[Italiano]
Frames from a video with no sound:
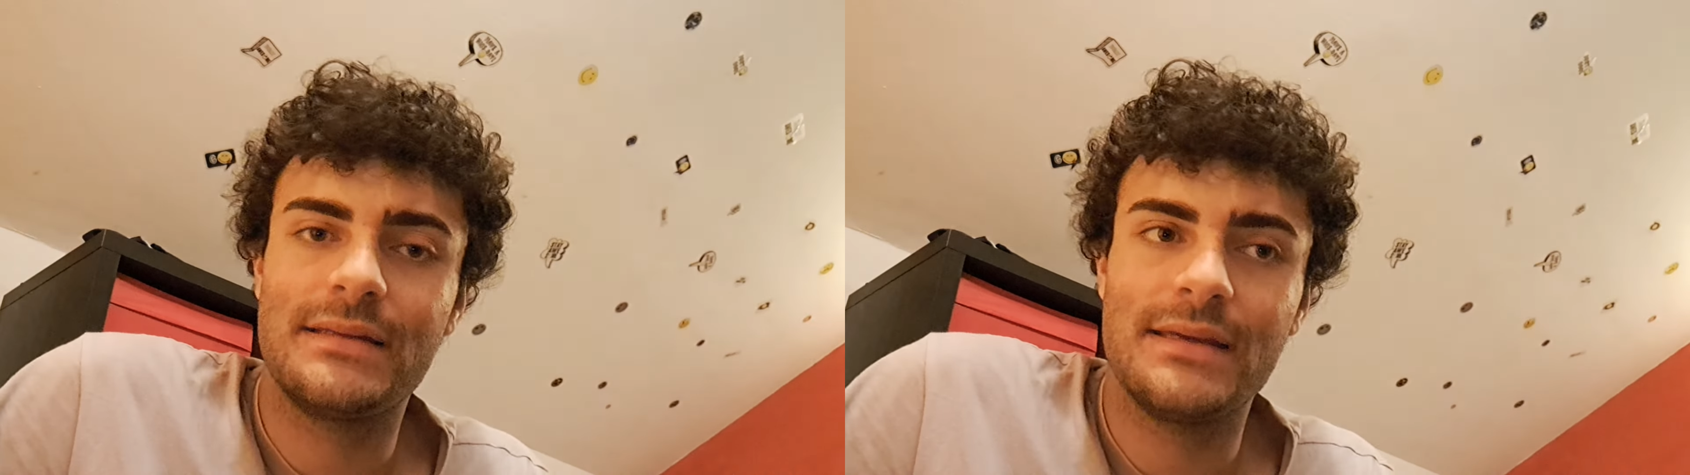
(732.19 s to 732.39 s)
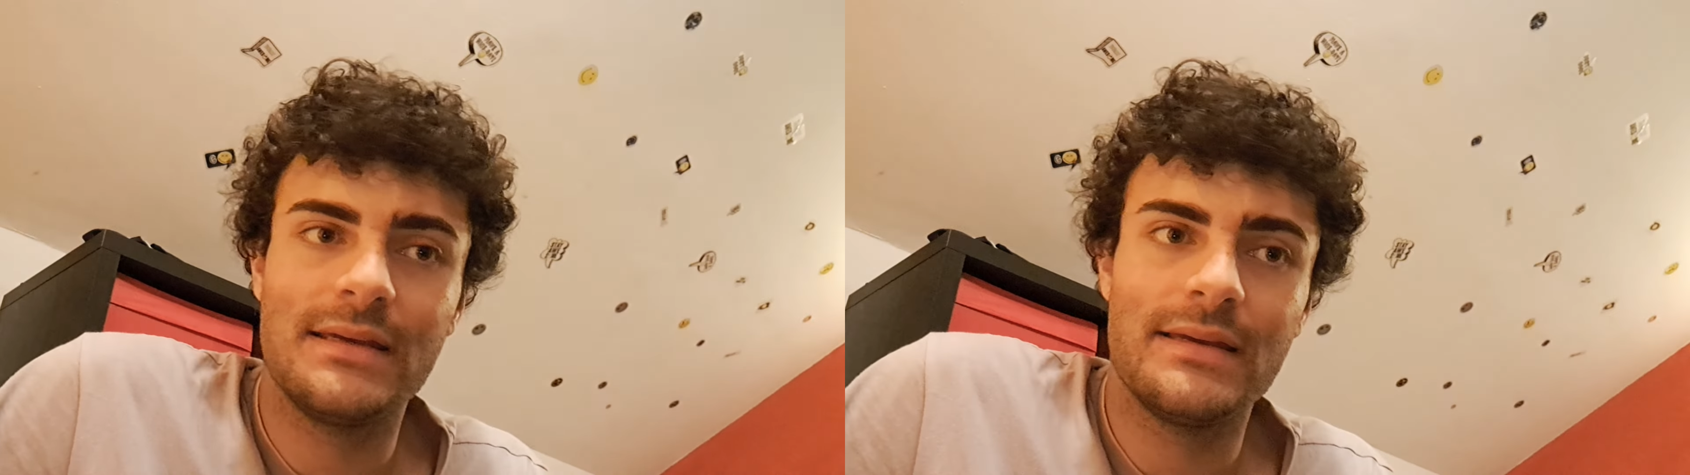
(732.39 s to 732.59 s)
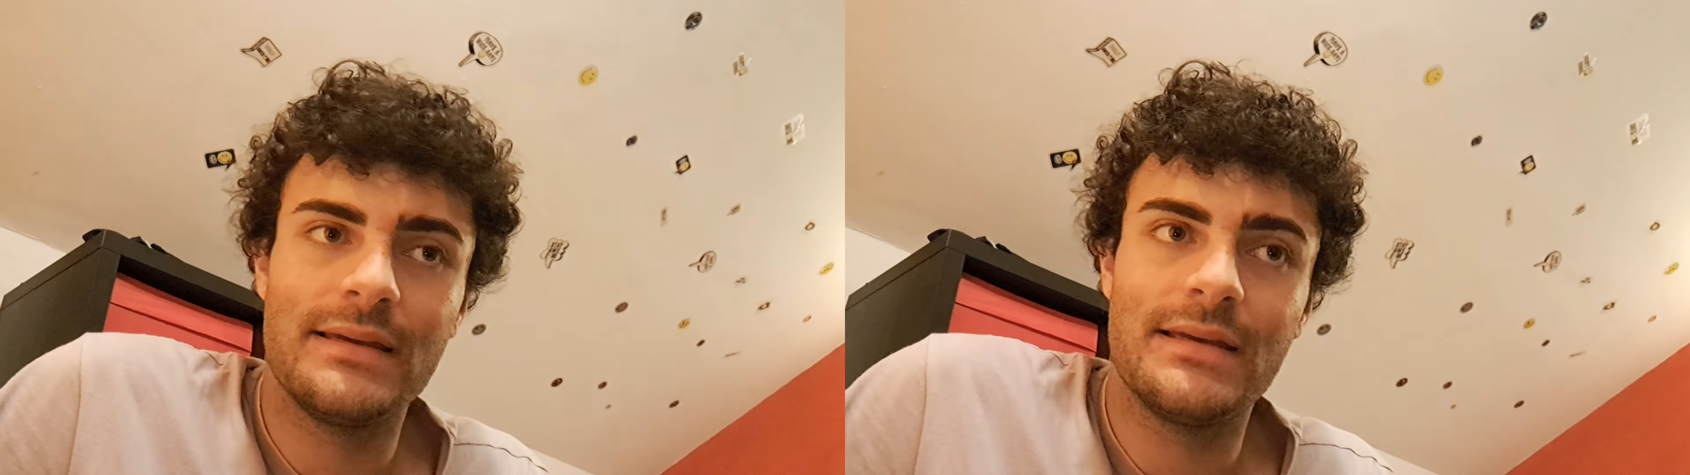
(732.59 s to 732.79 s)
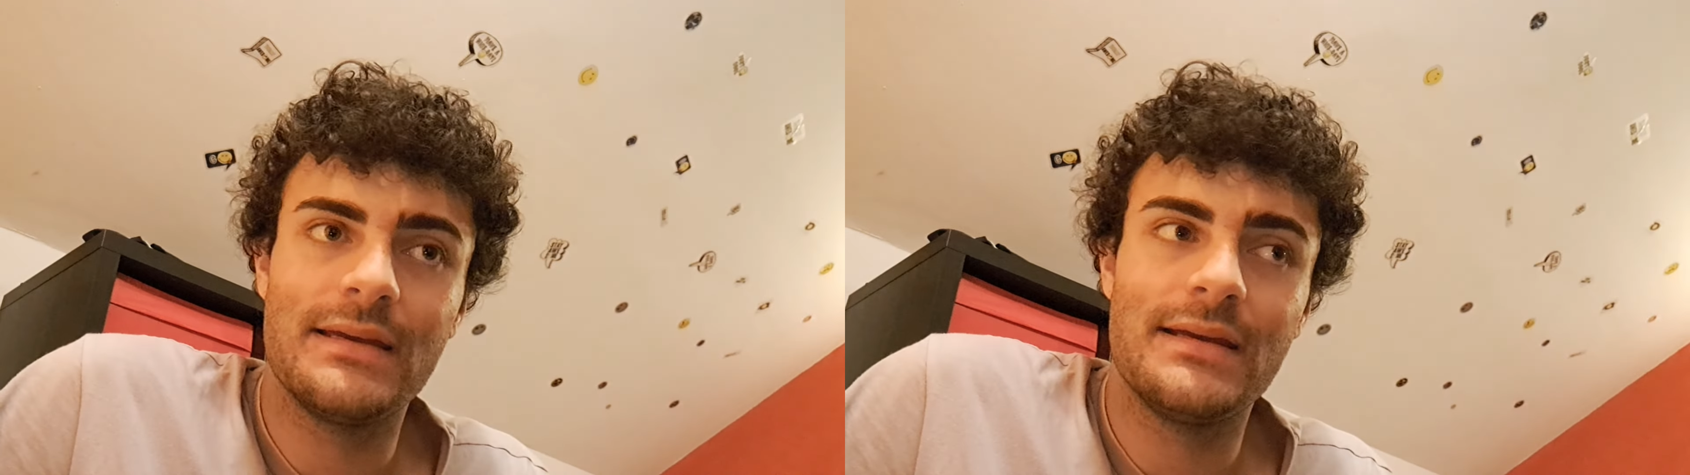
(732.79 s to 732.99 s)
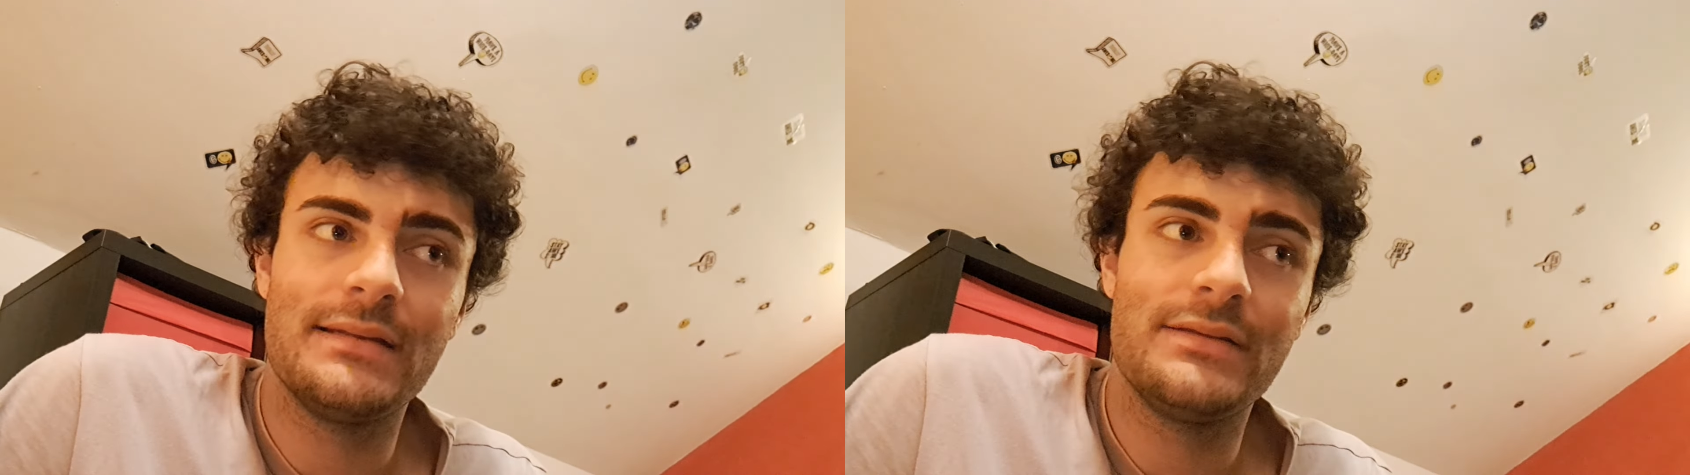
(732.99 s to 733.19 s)

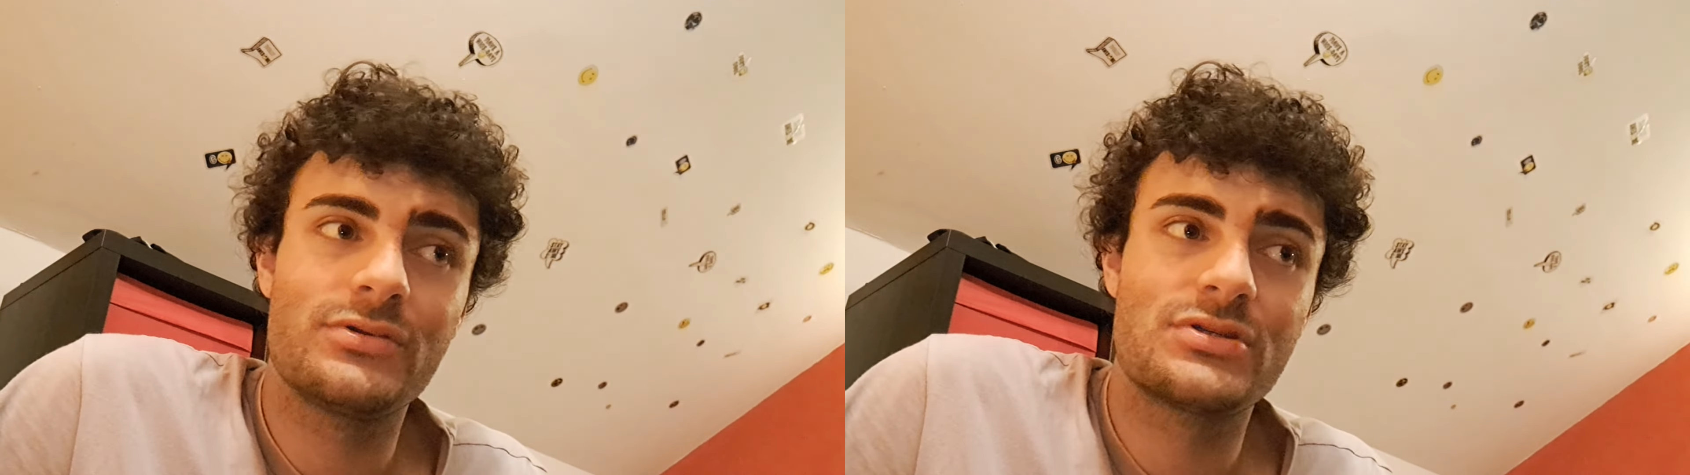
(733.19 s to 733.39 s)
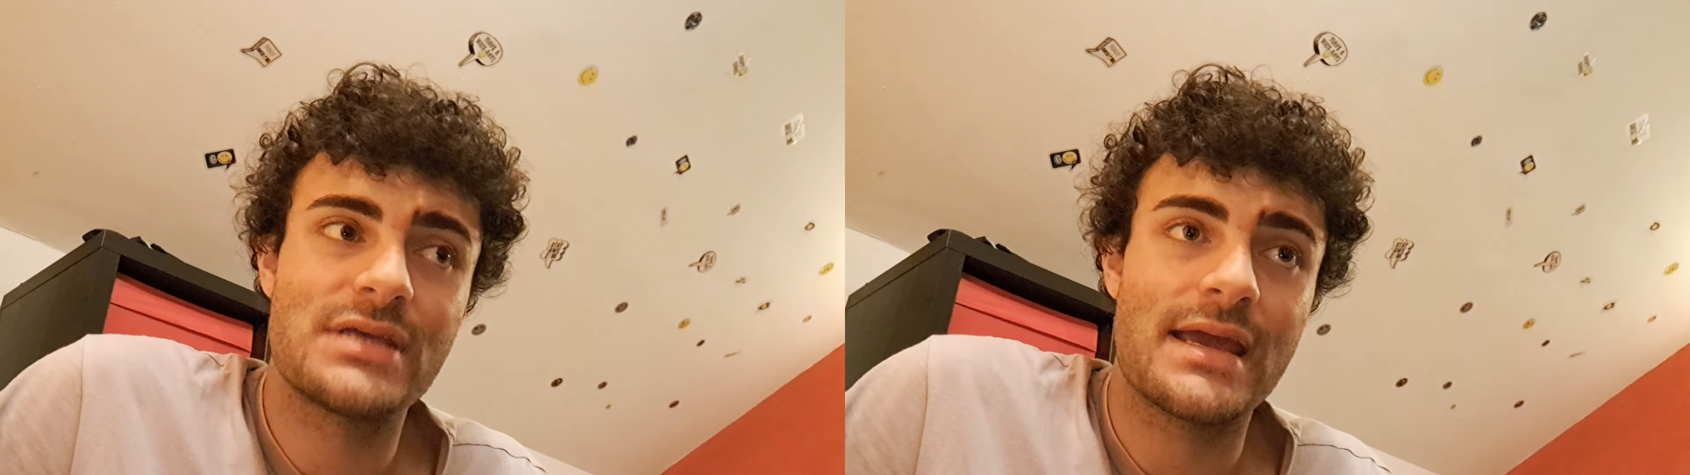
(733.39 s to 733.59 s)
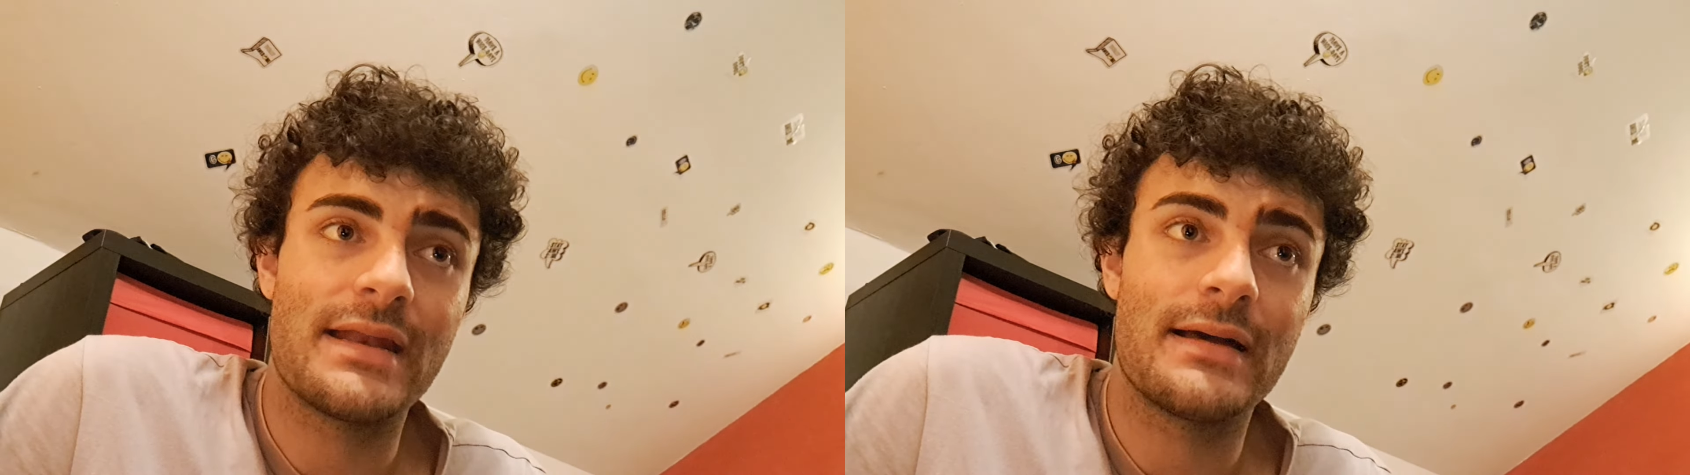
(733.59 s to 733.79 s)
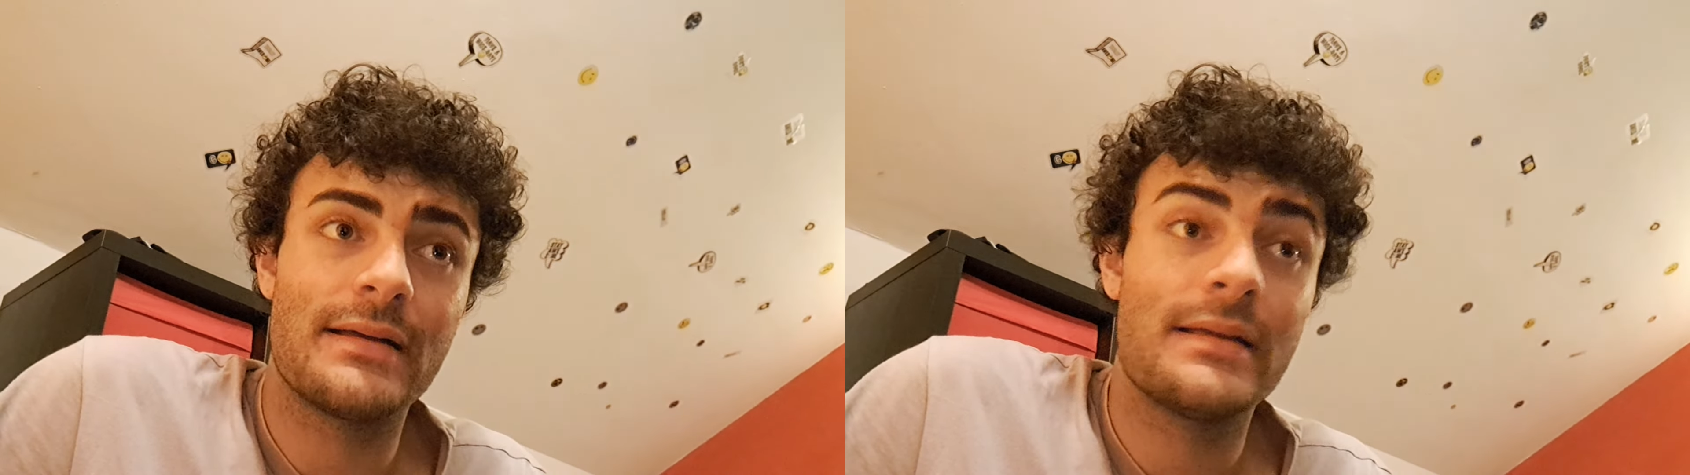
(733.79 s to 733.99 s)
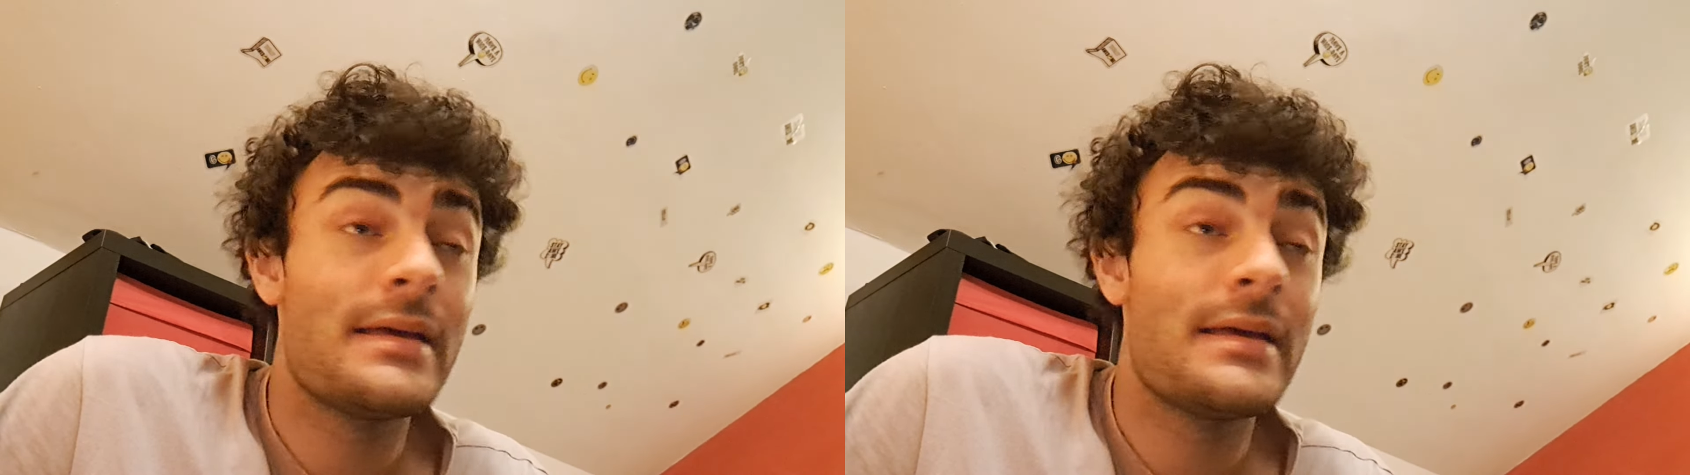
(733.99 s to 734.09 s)
di, di Dossena,